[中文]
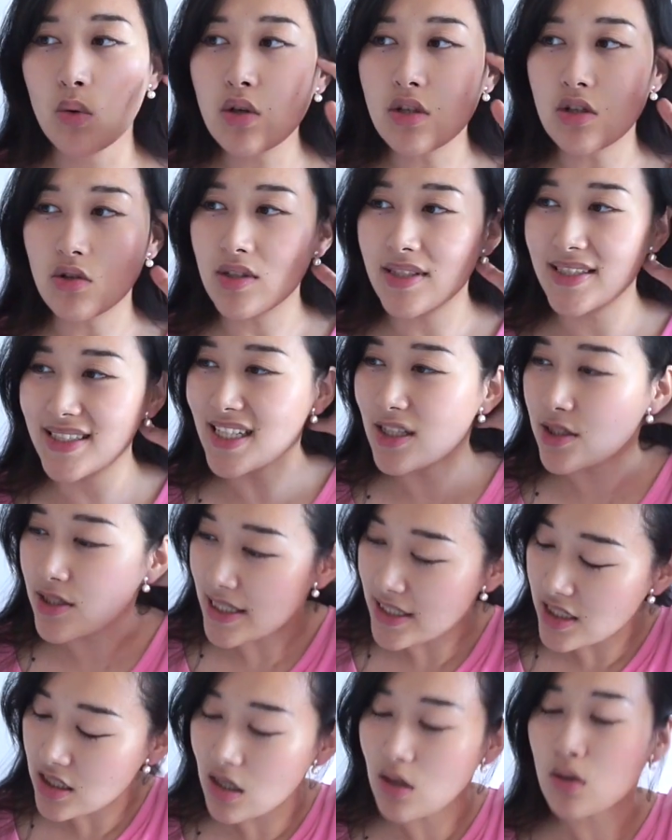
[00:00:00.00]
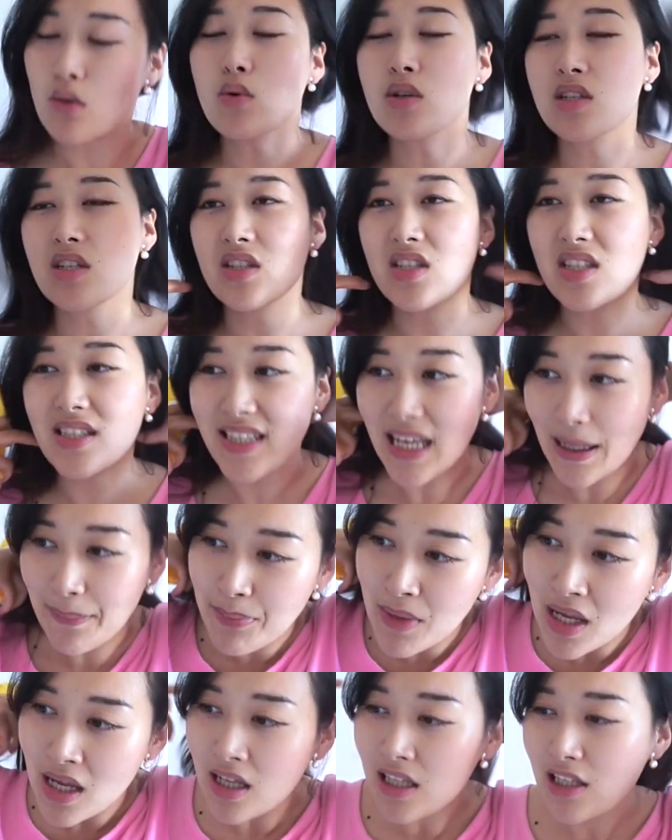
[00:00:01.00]
或者说你在写这个故事之前，
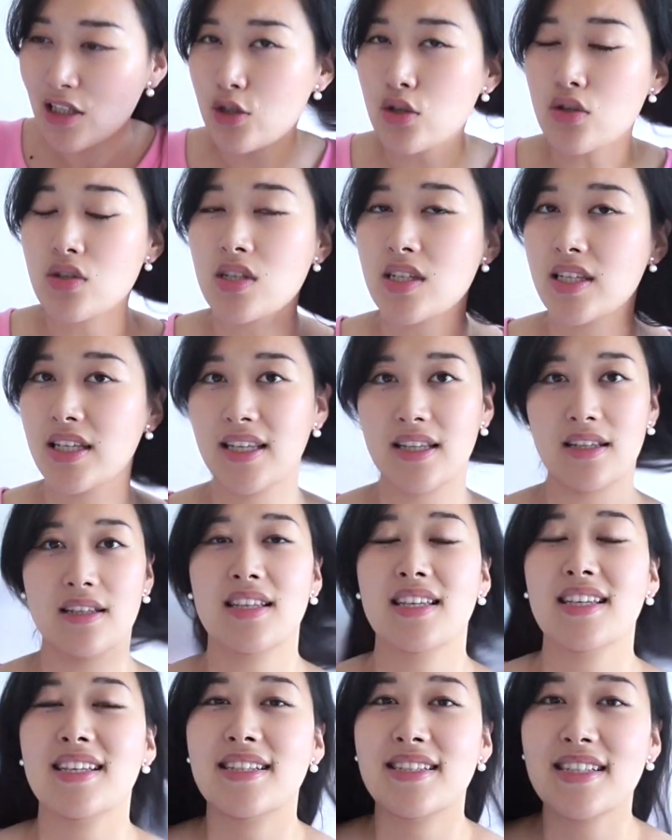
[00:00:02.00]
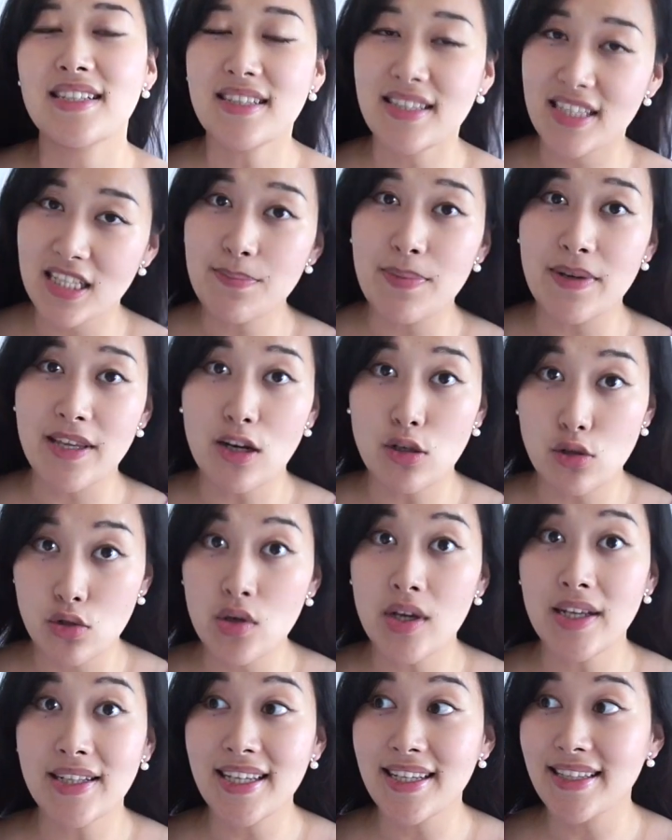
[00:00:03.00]
你就是已已经基本要
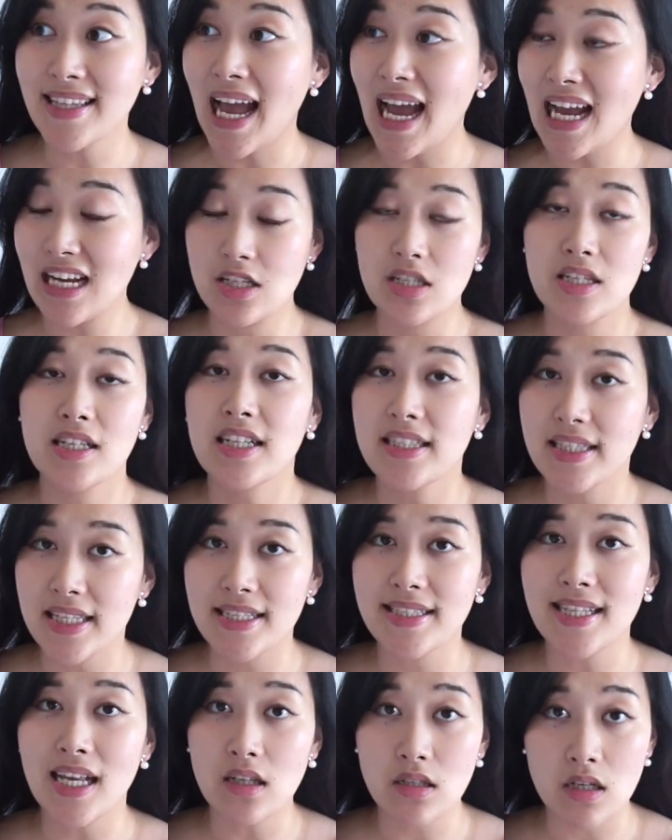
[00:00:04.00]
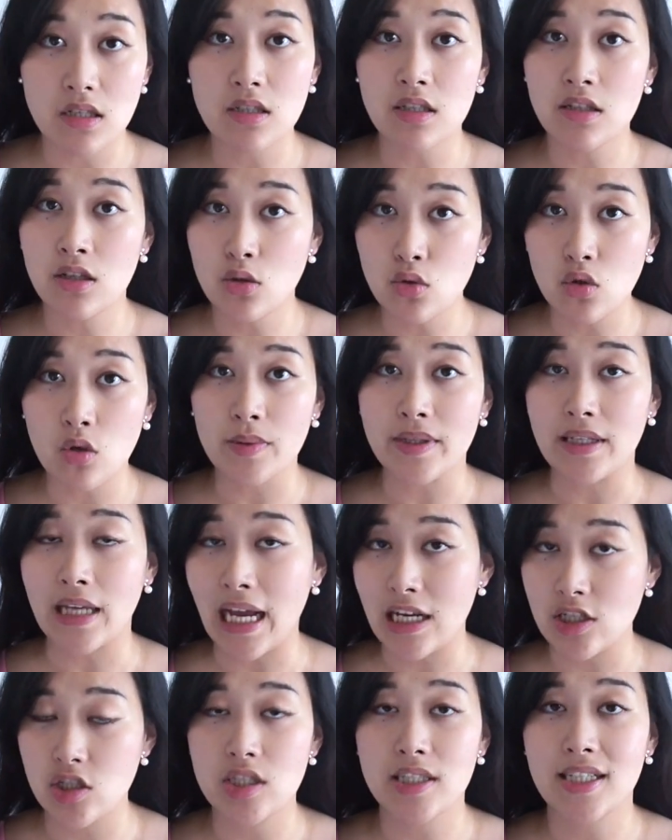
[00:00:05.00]
确定它是一个第三人称的作品
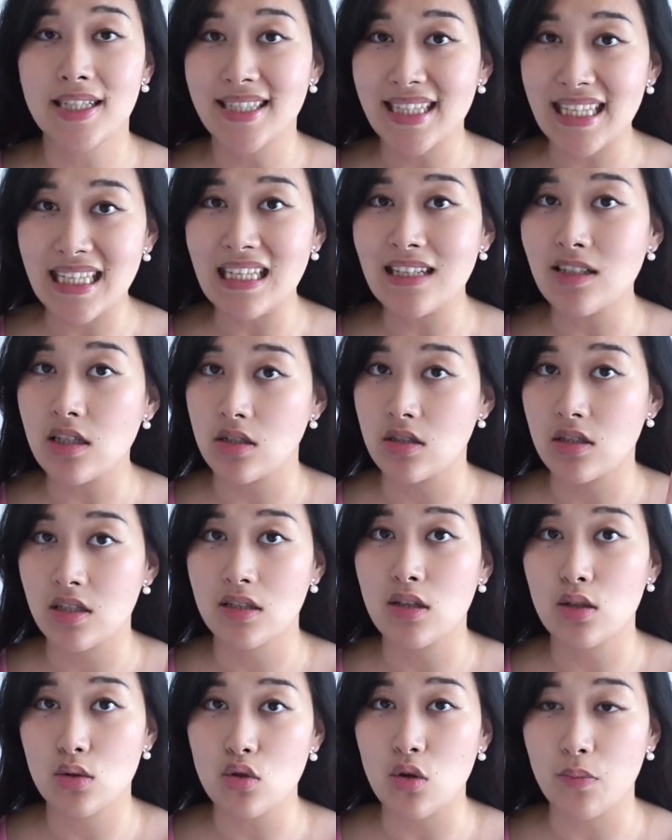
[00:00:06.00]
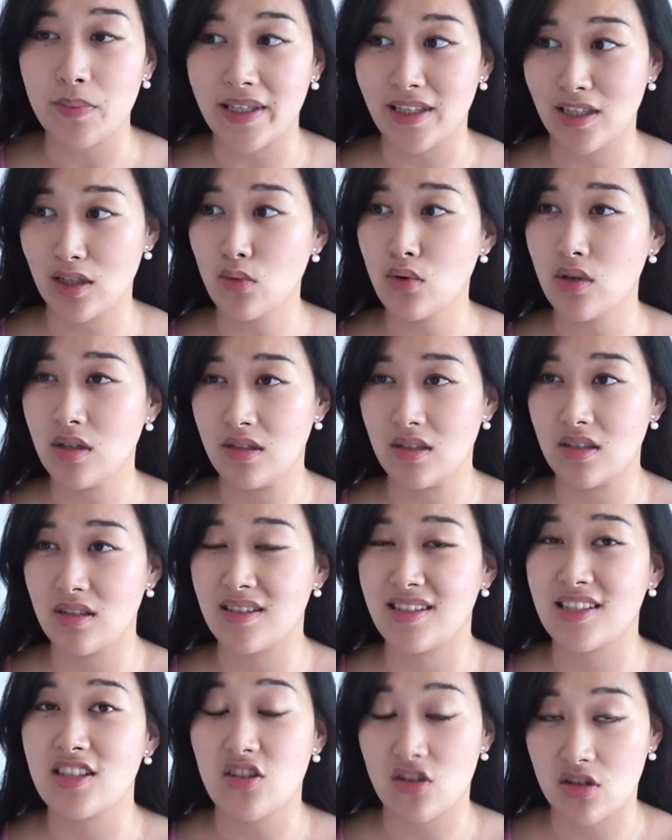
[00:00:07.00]
还是一个第一人称的作品，因为这
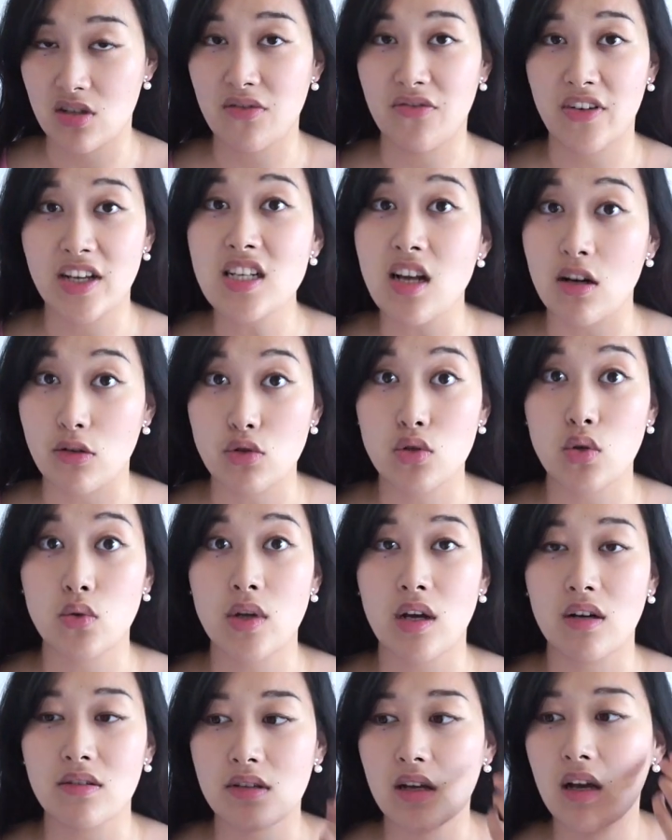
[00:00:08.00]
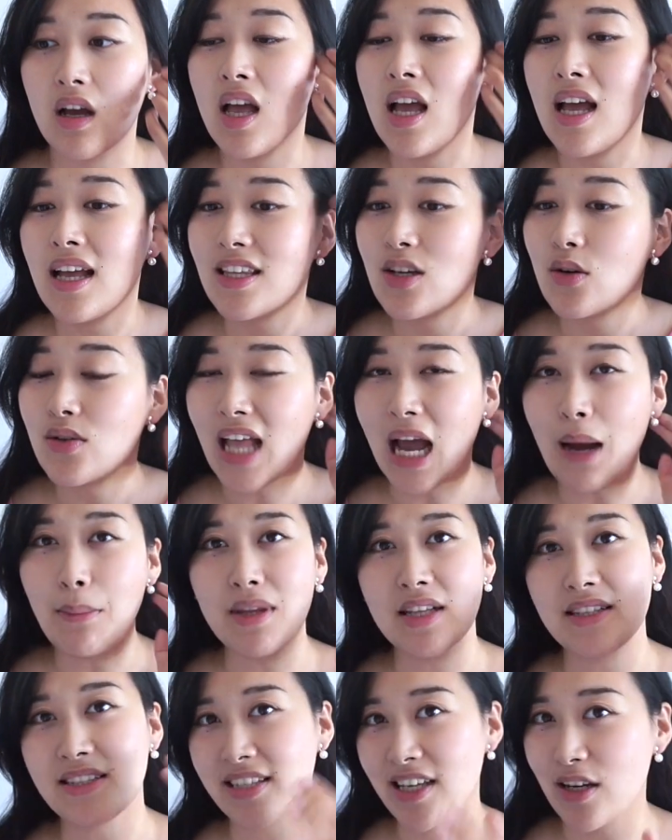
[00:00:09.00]
其实是非常重要的，因为他
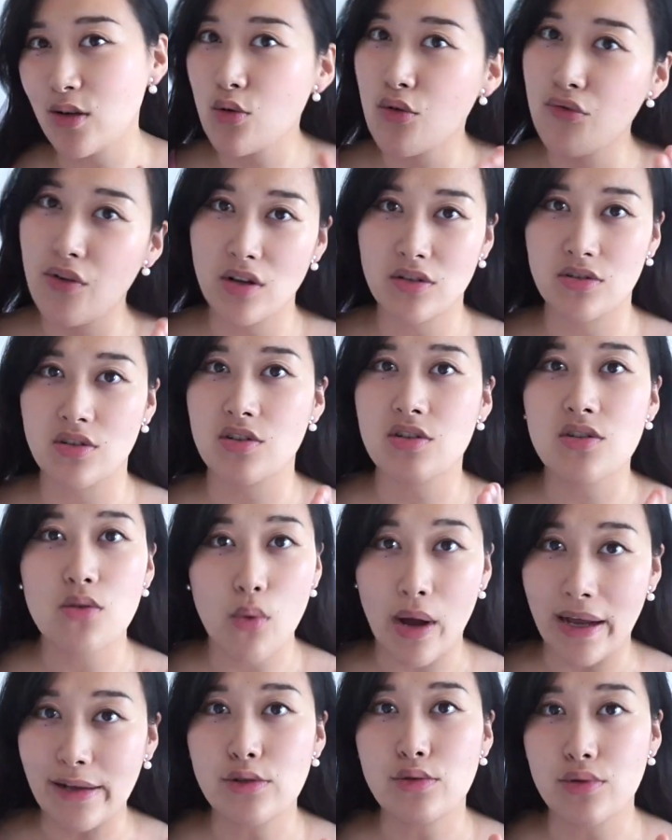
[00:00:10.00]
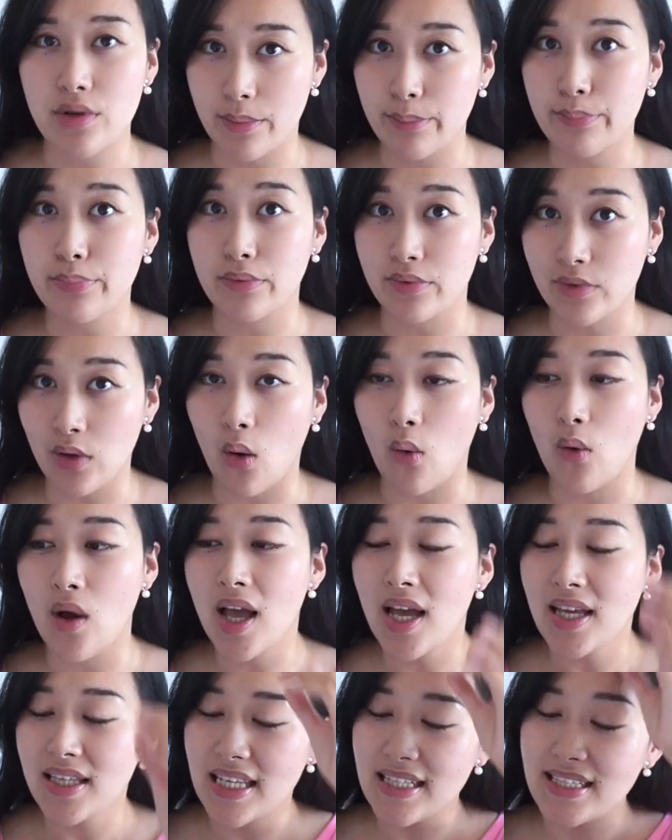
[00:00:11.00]
们的切入方式是完全不同，
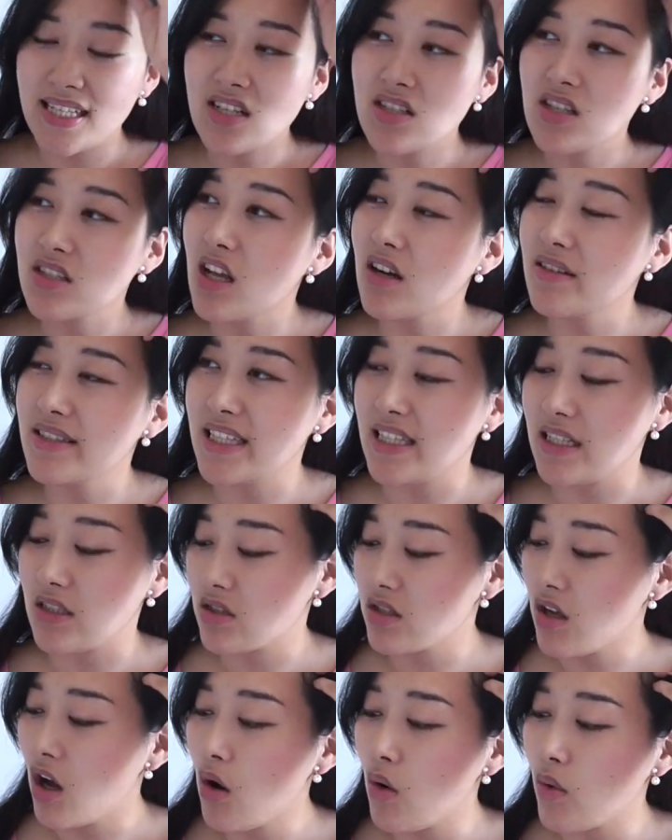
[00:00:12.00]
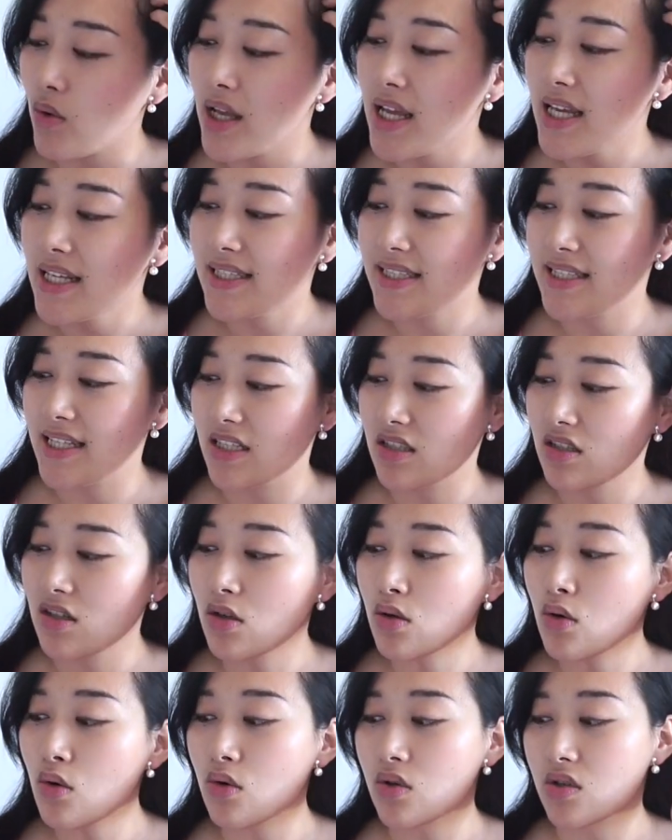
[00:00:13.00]
也牵涉到你之后写这
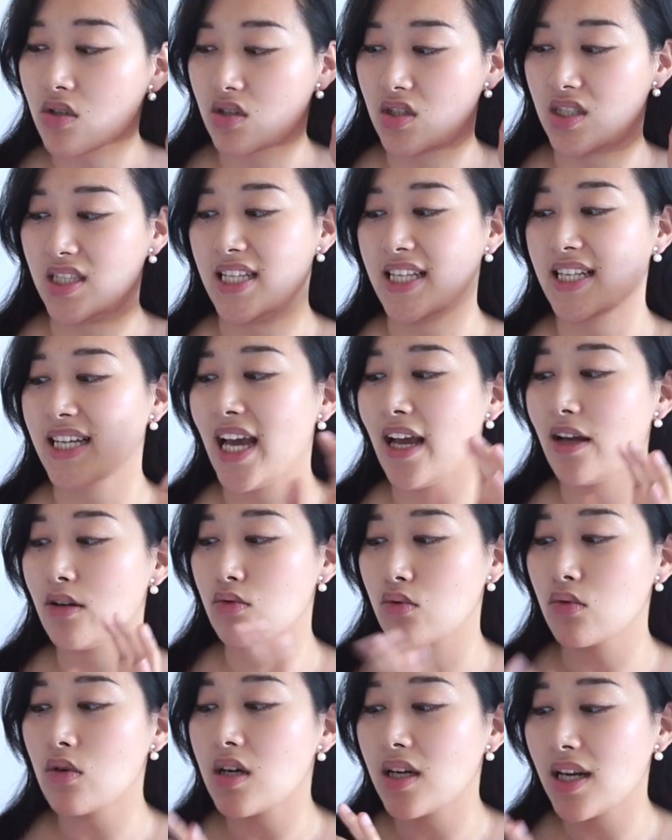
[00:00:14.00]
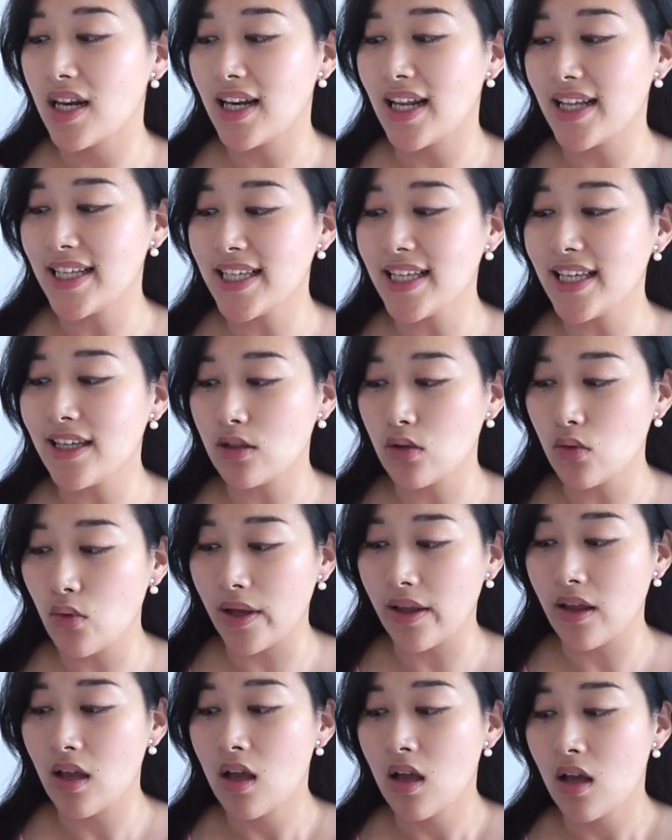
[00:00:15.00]
个故事，你应该如何来来应
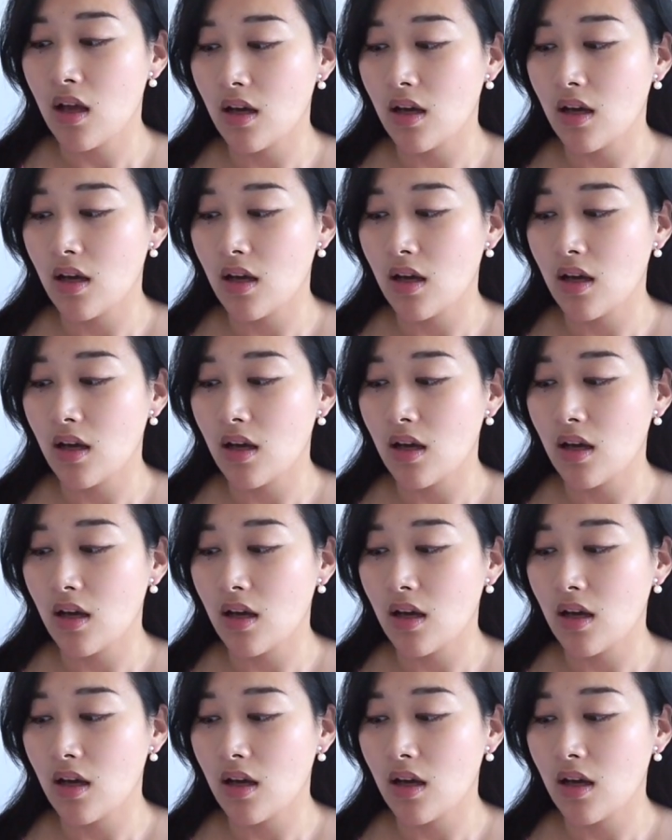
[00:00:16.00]
对。